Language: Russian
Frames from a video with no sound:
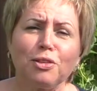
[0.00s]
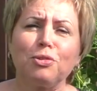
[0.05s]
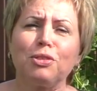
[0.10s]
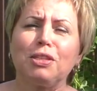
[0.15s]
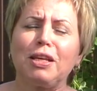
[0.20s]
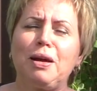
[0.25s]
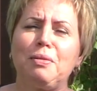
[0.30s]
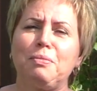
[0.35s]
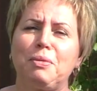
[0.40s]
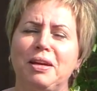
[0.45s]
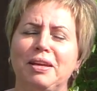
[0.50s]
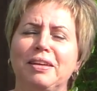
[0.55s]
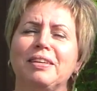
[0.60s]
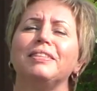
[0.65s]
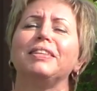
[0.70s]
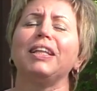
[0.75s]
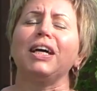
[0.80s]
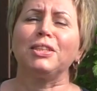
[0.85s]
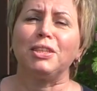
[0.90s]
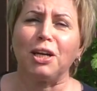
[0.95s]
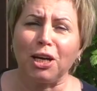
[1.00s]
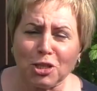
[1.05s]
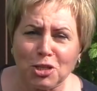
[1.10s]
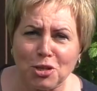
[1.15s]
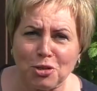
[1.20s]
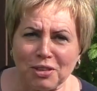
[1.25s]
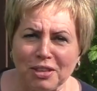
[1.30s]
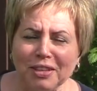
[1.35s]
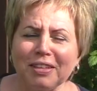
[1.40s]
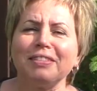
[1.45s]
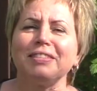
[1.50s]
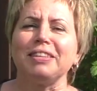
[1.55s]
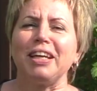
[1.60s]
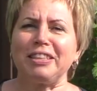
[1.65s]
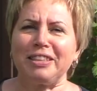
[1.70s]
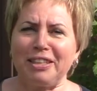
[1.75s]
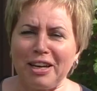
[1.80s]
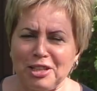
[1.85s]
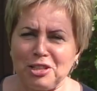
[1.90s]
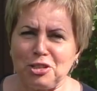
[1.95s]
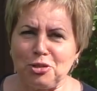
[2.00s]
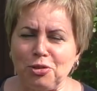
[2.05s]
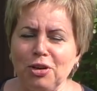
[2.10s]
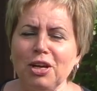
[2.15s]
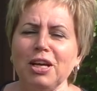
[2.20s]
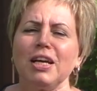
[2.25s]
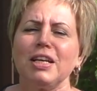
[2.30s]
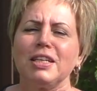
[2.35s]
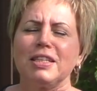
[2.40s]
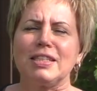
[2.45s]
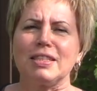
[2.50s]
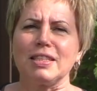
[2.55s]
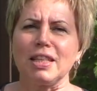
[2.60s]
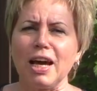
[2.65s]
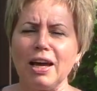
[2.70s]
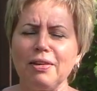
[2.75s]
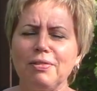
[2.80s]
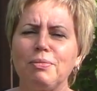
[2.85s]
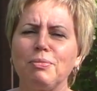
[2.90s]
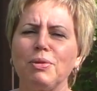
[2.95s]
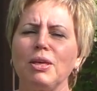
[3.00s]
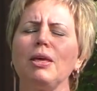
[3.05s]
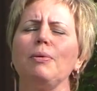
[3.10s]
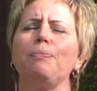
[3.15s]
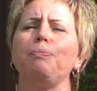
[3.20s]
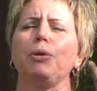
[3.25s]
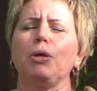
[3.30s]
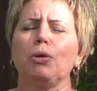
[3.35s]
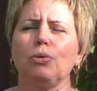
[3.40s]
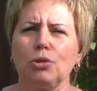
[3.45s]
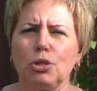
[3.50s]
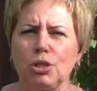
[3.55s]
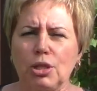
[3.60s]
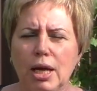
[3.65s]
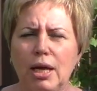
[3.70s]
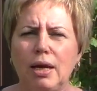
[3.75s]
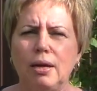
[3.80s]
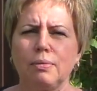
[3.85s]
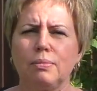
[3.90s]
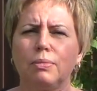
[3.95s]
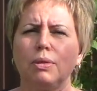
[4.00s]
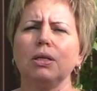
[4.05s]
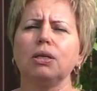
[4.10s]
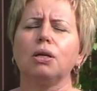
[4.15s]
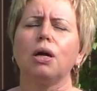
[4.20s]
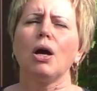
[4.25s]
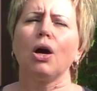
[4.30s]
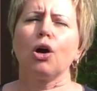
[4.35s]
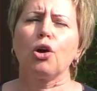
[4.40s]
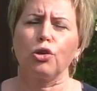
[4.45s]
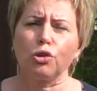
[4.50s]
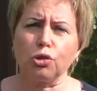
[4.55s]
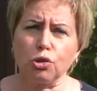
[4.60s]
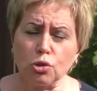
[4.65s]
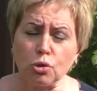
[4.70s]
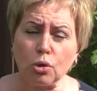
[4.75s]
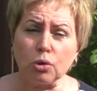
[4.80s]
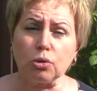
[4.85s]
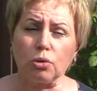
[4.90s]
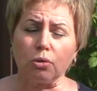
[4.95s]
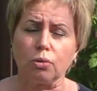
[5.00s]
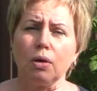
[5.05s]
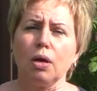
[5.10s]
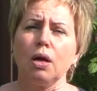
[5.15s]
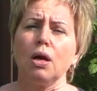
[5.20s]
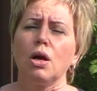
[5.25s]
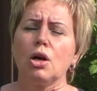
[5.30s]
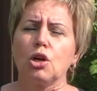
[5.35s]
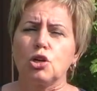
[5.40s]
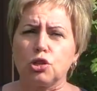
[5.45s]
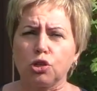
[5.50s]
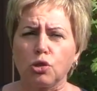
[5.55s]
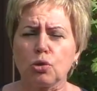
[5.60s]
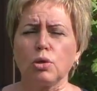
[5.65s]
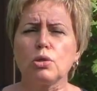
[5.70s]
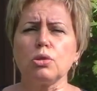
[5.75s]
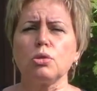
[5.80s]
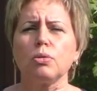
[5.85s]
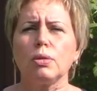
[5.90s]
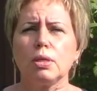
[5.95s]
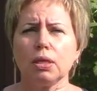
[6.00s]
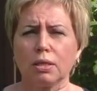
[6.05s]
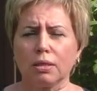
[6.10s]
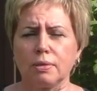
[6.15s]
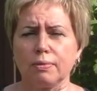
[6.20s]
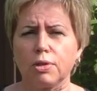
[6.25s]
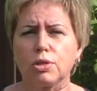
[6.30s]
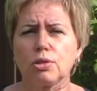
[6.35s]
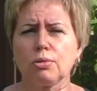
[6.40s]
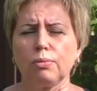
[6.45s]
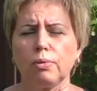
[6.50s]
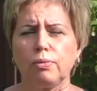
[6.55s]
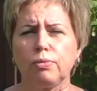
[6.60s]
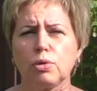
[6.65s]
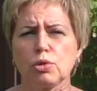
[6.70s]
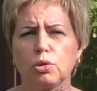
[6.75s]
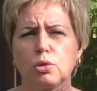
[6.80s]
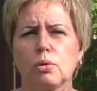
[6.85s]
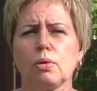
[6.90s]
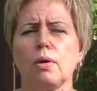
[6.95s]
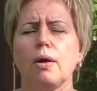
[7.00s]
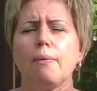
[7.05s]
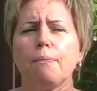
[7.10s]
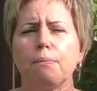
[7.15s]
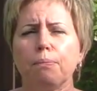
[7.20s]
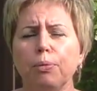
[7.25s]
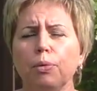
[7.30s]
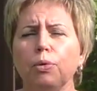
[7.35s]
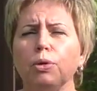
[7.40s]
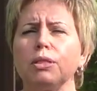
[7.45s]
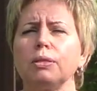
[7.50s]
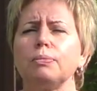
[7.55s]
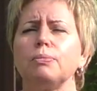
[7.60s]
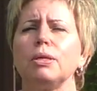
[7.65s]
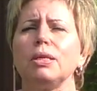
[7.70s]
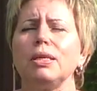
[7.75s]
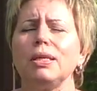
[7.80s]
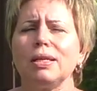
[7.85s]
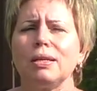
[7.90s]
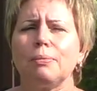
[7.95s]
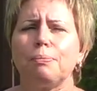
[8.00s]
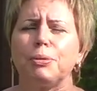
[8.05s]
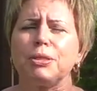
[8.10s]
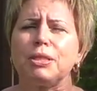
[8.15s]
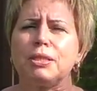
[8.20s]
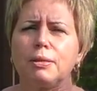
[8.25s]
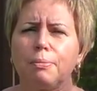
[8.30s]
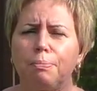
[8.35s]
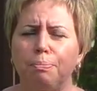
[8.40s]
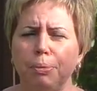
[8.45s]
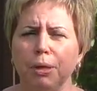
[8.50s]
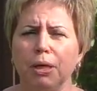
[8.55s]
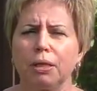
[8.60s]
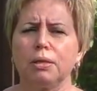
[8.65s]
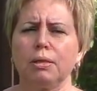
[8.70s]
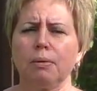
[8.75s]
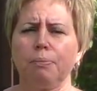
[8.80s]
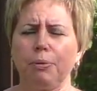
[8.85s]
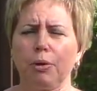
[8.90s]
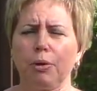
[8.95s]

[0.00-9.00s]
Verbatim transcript: друзья мои, на дачу их, на дачу ставим и приучаем их к солнцу к солнцу и к свежему воздуху. Будем их постепенно